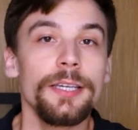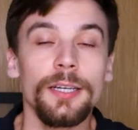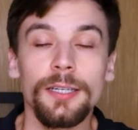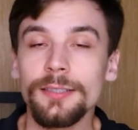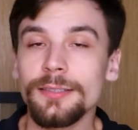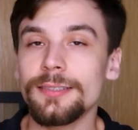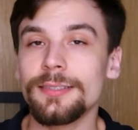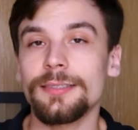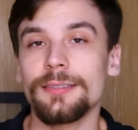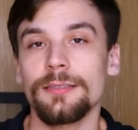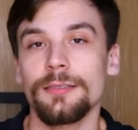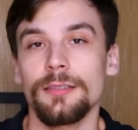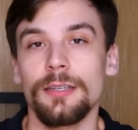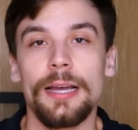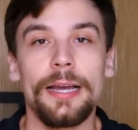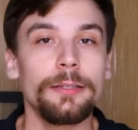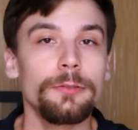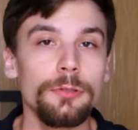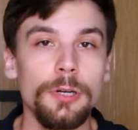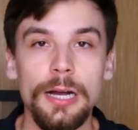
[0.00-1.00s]
E antes,
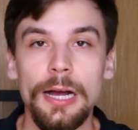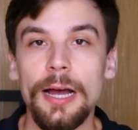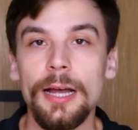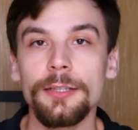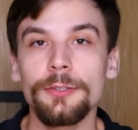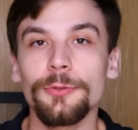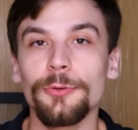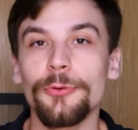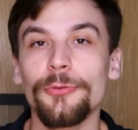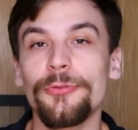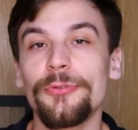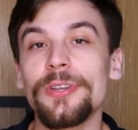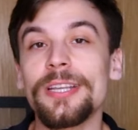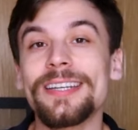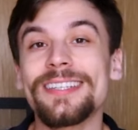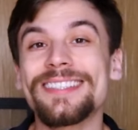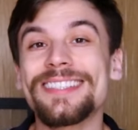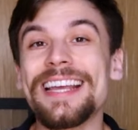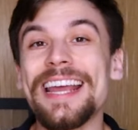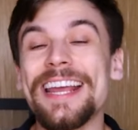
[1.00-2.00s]
educado,
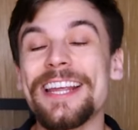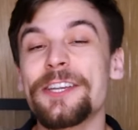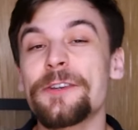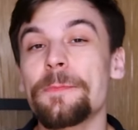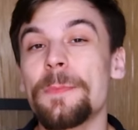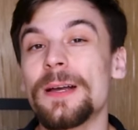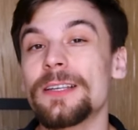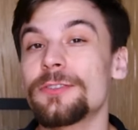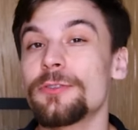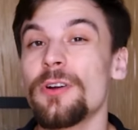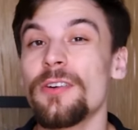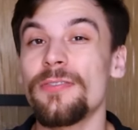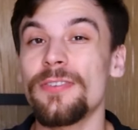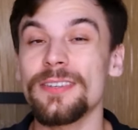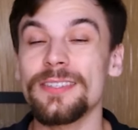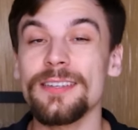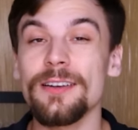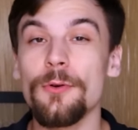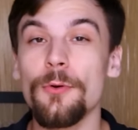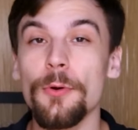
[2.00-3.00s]
Phineas Gage passou a
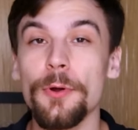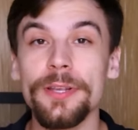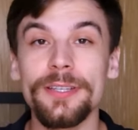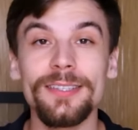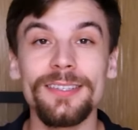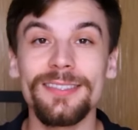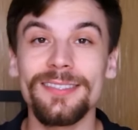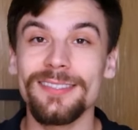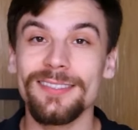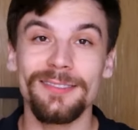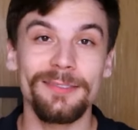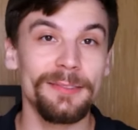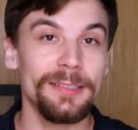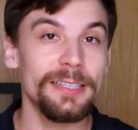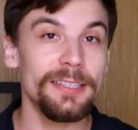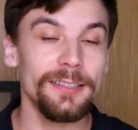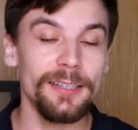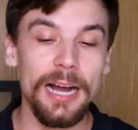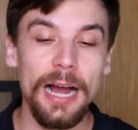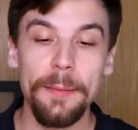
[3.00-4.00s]
fazer coisas
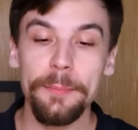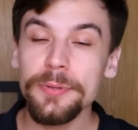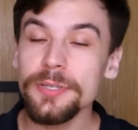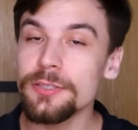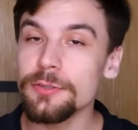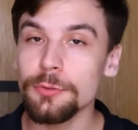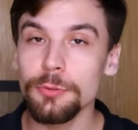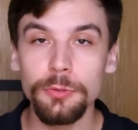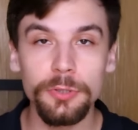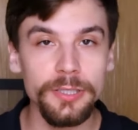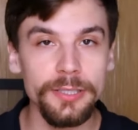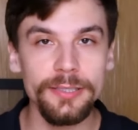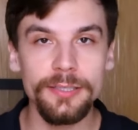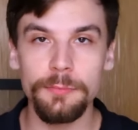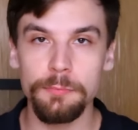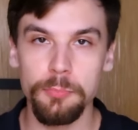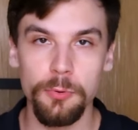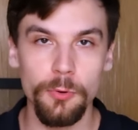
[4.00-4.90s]
absurdas em